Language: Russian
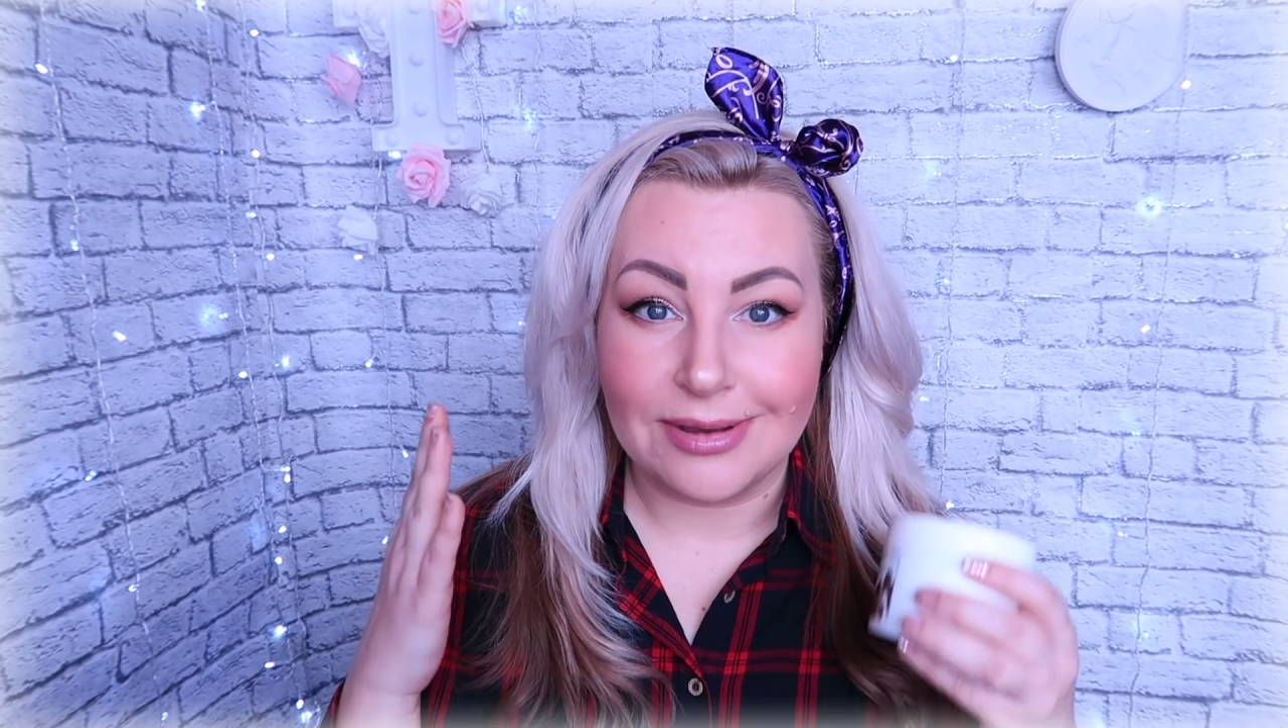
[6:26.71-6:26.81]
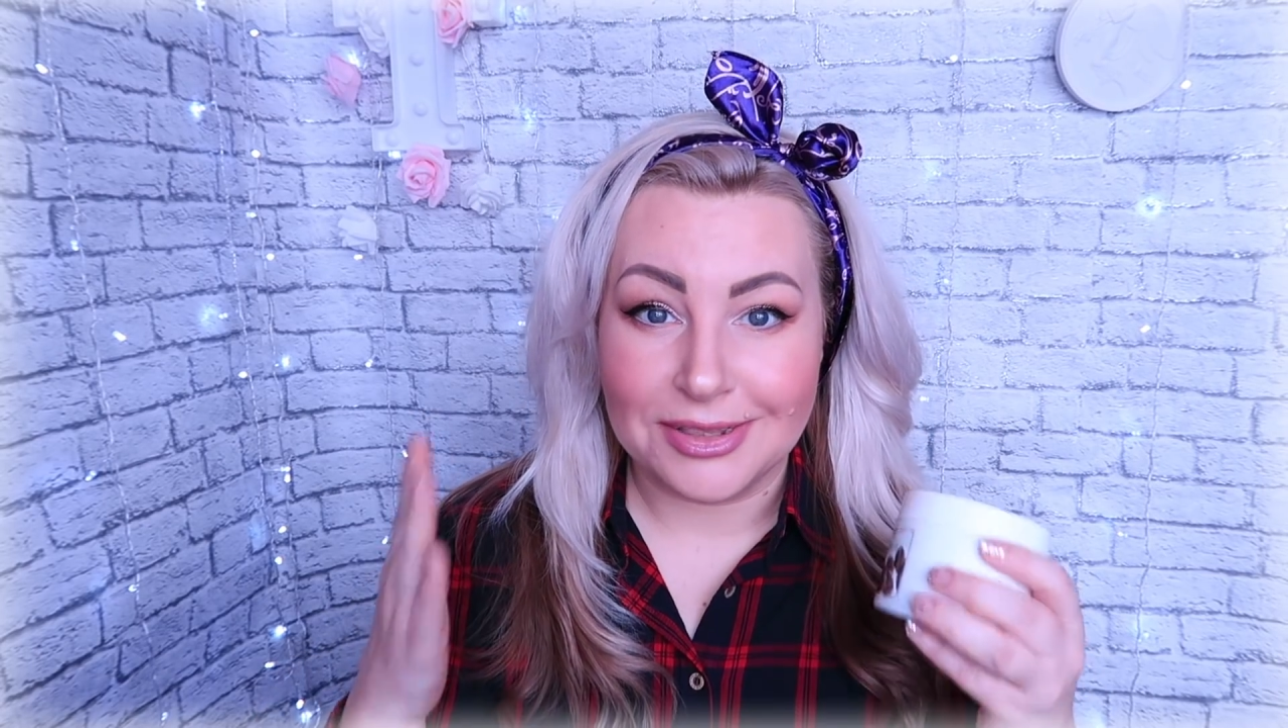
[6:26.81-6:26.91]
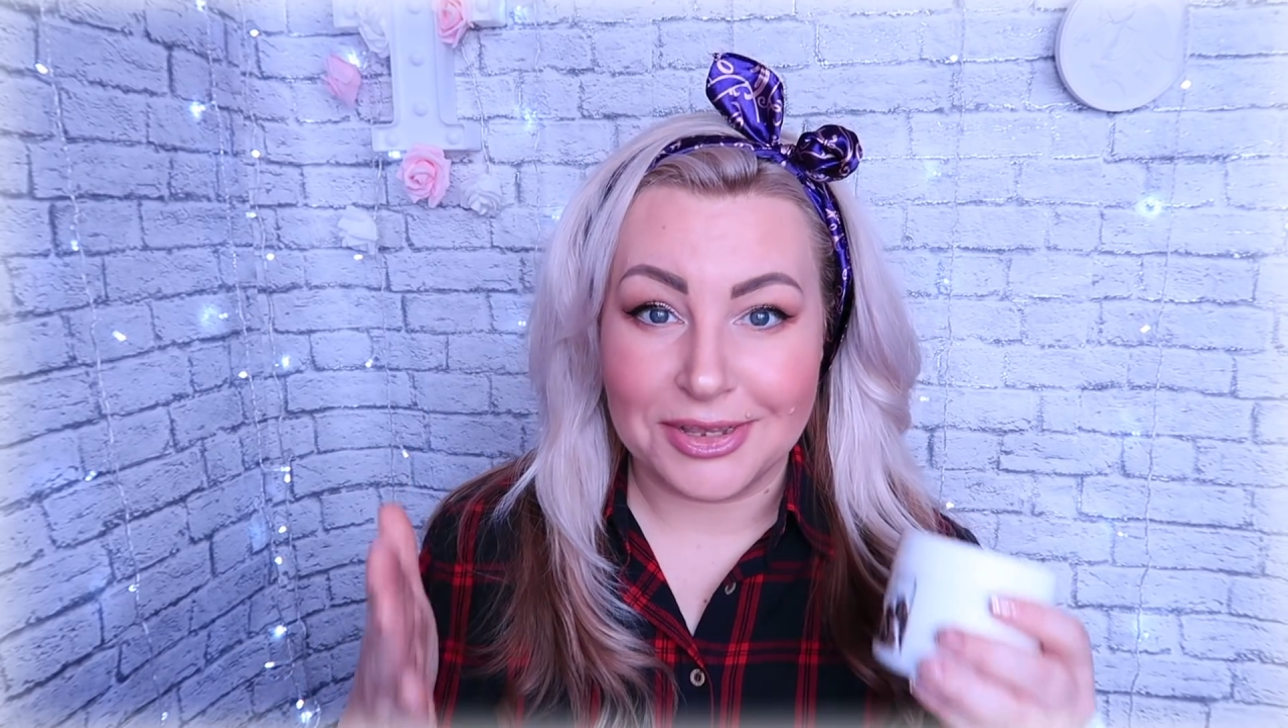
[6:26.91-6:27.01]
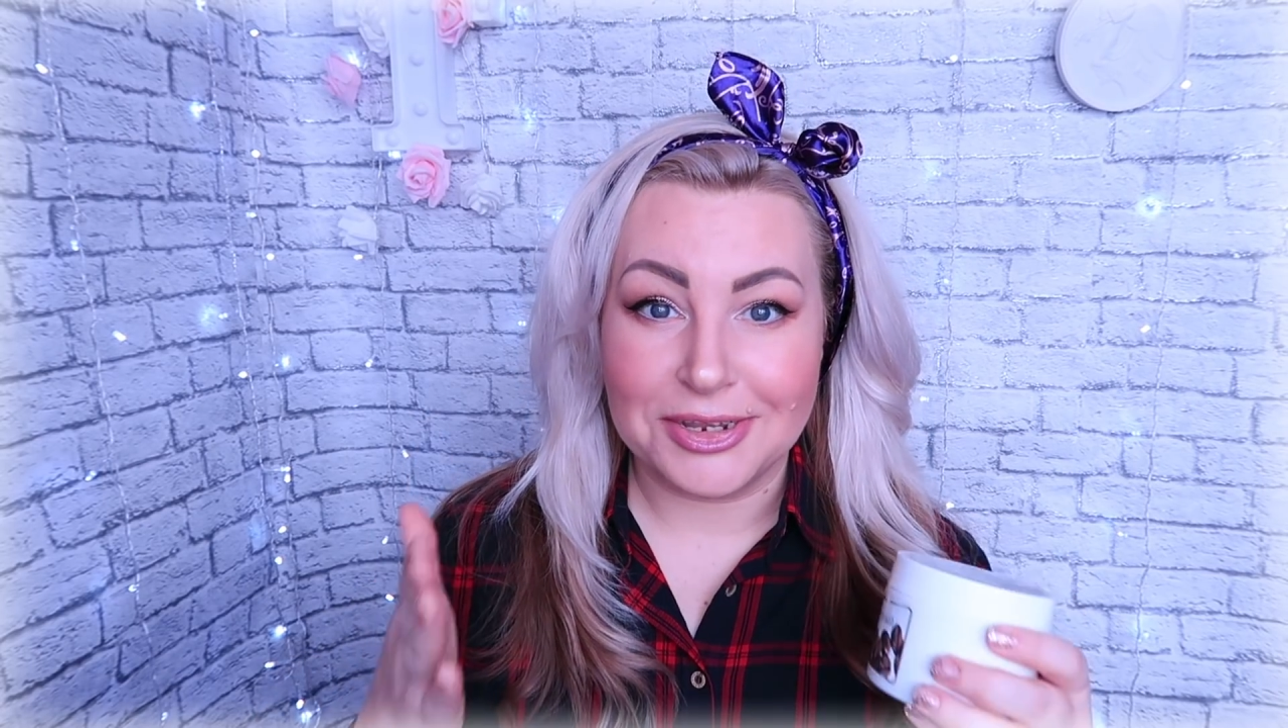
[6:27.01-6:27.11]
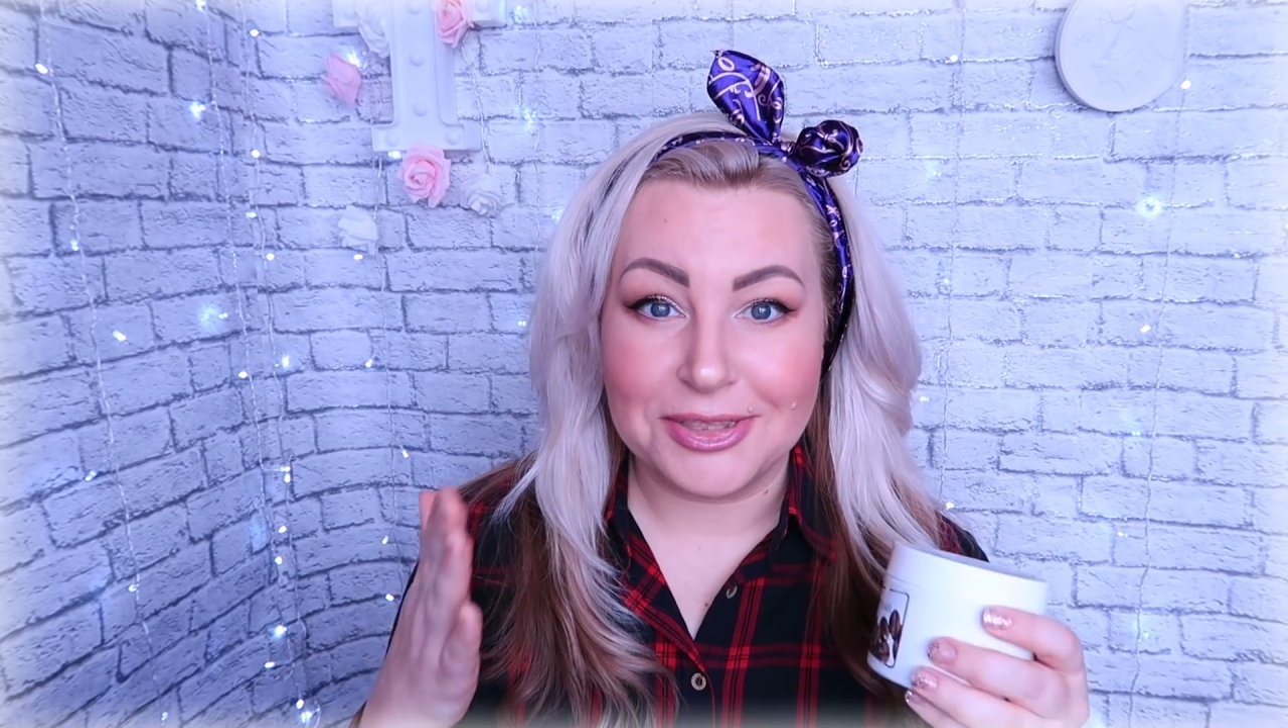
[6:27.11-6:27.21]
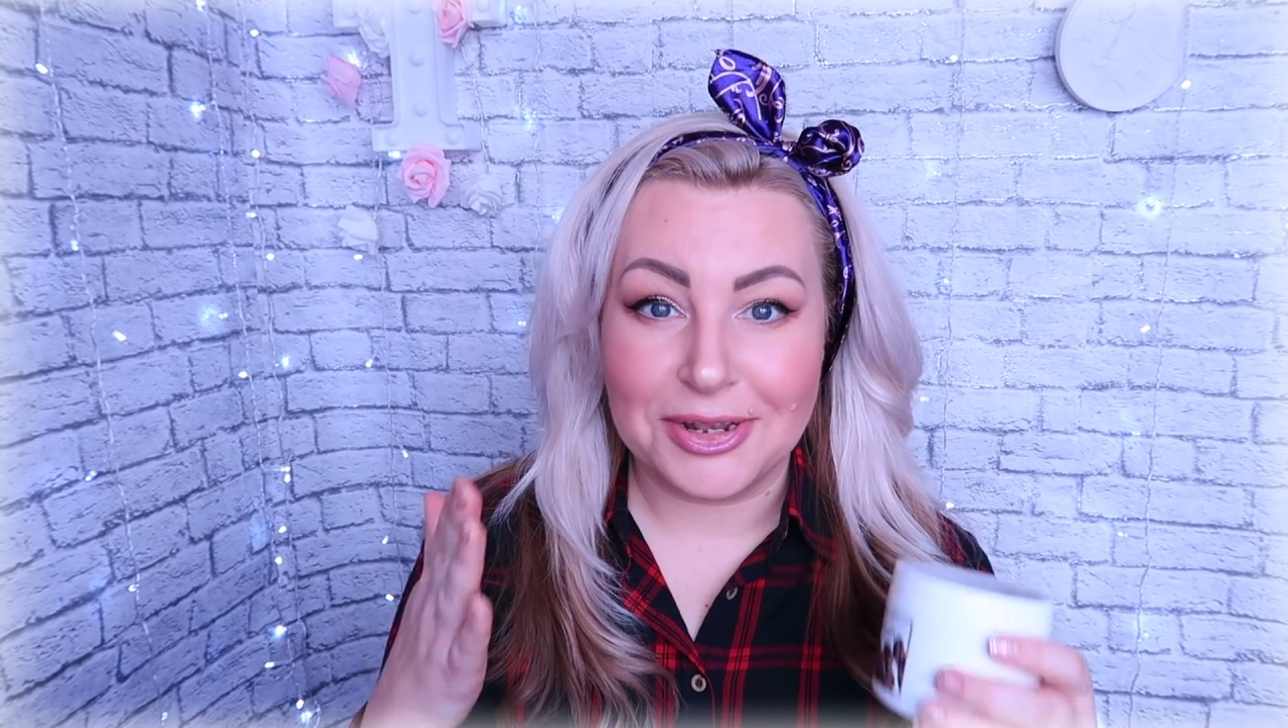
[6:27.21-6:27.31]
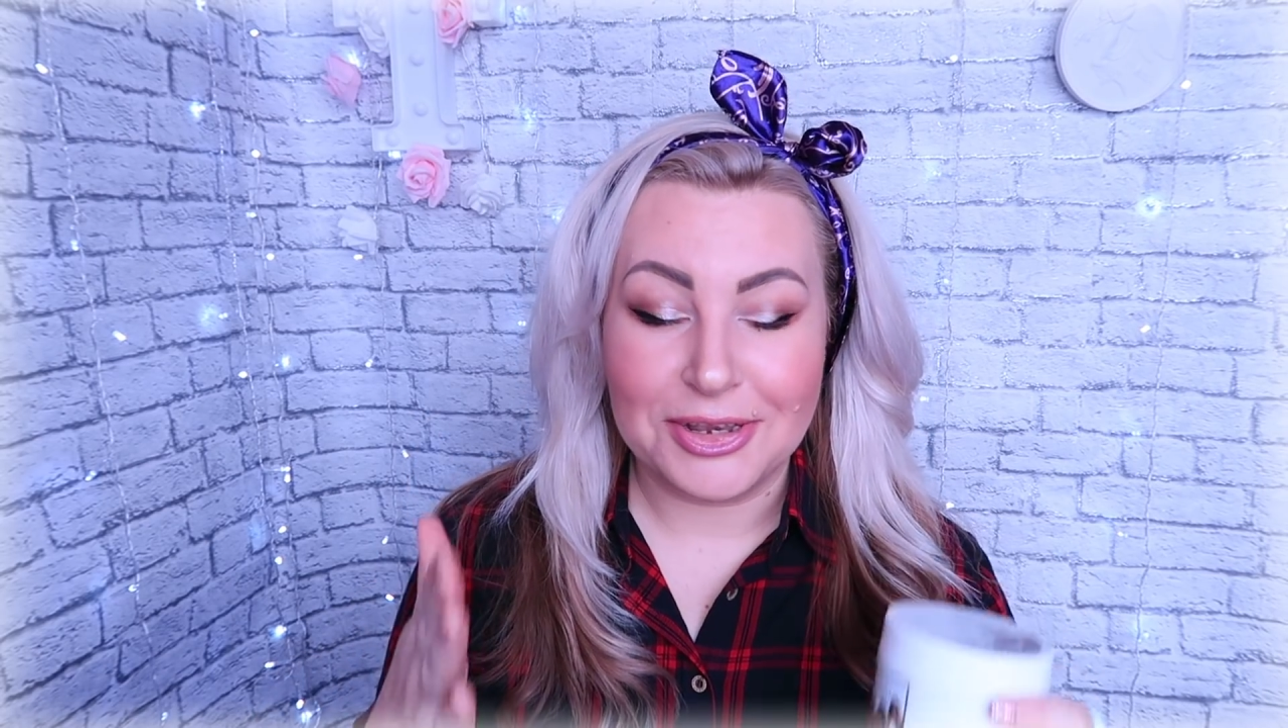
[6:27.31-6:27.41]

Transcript: конкретно